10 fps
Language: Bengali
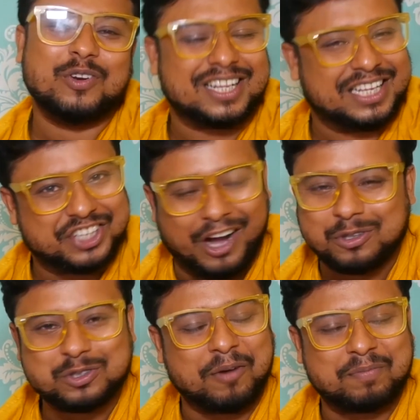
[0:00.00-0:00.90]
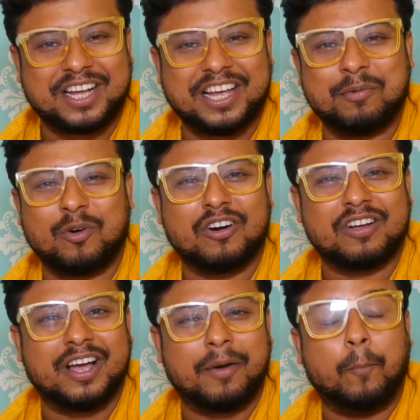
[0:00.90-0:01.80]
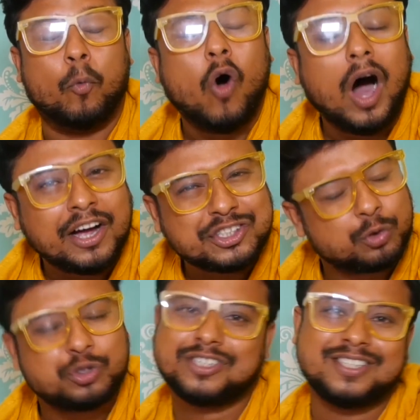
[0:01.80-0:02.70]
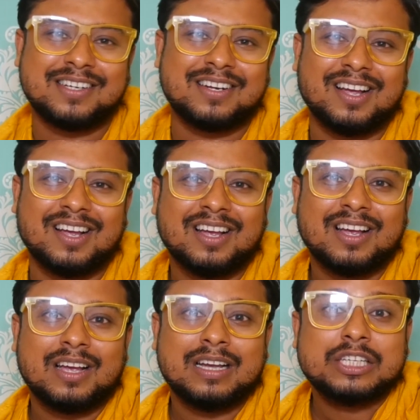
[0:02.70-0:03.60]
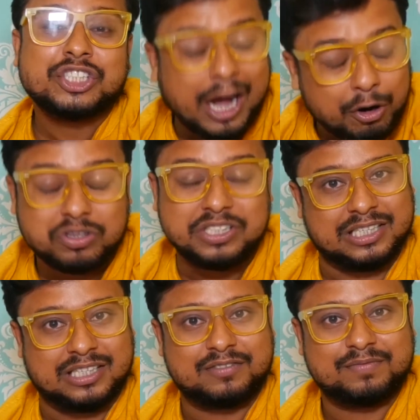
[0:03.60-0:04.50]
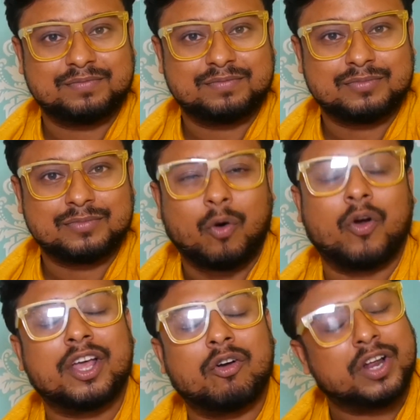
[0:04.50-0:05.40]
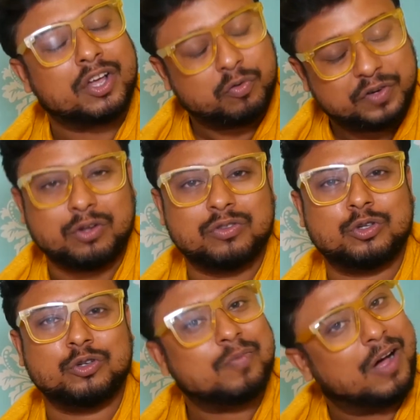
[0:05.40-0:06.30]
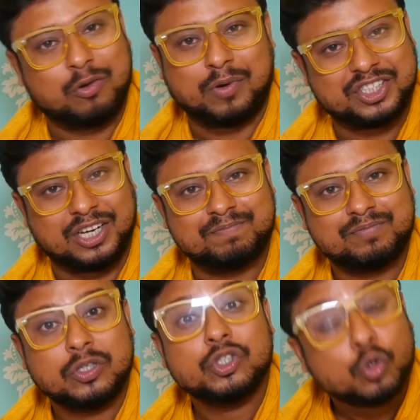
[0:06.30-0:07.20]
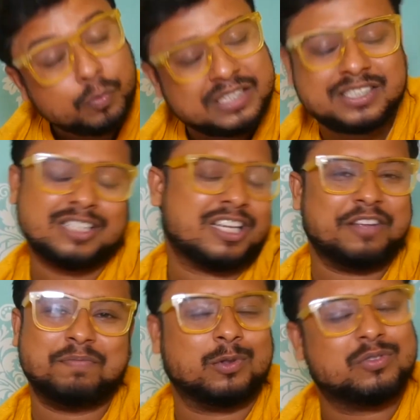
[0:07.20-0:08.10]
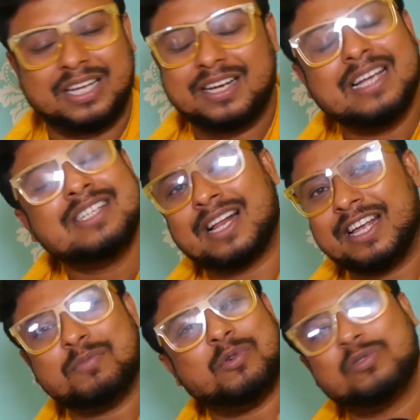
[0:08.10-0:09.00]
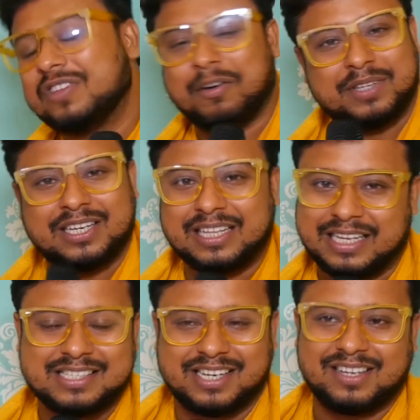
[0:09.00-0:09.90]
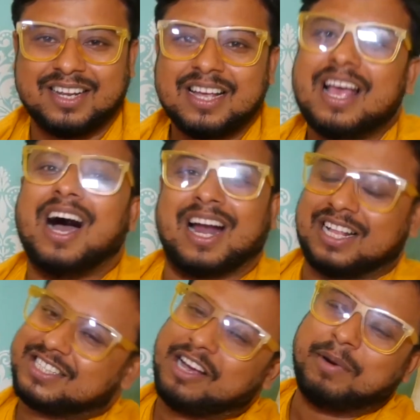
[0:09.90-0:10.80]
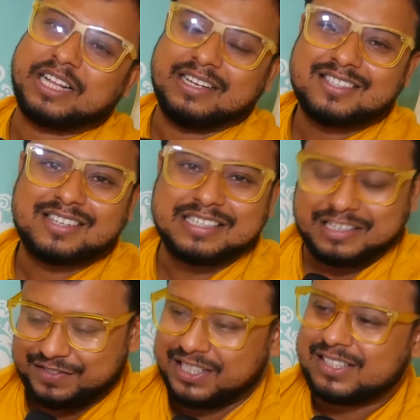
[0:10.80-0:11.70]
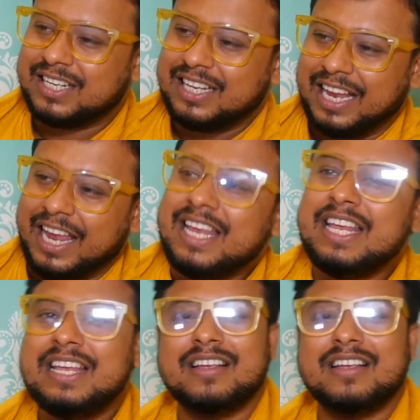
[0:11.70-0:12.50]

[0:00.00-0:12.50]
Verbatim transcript: কলকাতায় স্বাগত আপনাকে এবং মহা ষষ্ঠীর শারদীয়ার অনেক অনেক অভিনন্দন ভালোবাসা শুভেচ্ছা জানাই প্রত্যেককে যারা এই মুহূর্তে আমাদেরকে দেখছেন আর আজকে আমার গেস্ট ডেফিনেটলি এই